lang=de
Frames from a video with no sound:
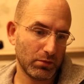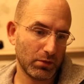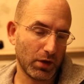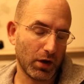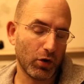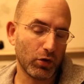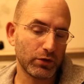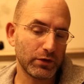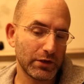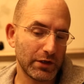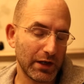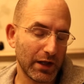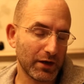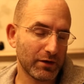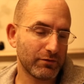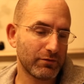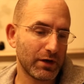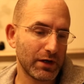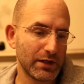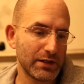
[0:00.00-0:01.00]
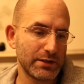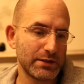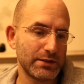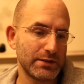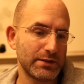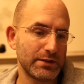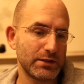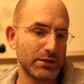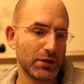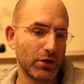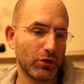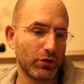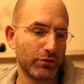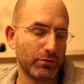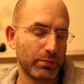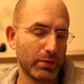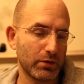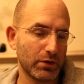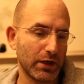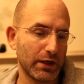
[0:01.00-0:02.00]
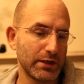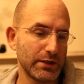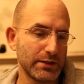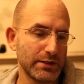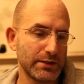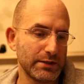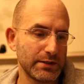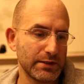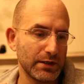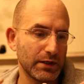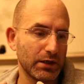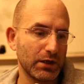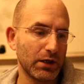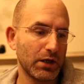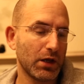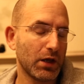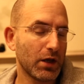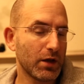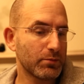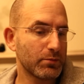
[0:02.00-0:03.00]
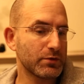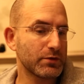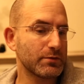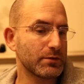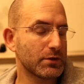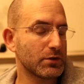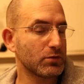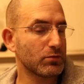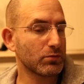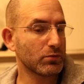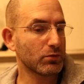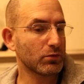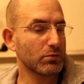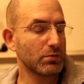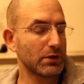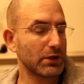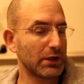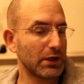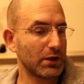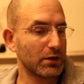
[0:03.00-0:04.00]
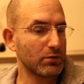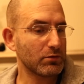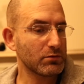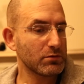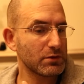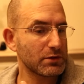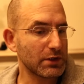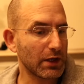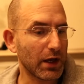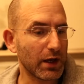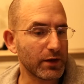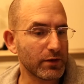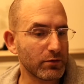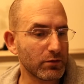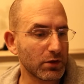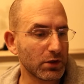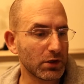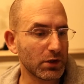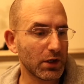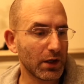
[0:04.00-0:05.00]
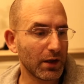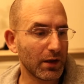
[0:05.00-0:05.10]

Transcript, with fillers: Auch die Langweile, die sich aufbaut, alle diese Sachen muss man hindrüber gehen und dadurch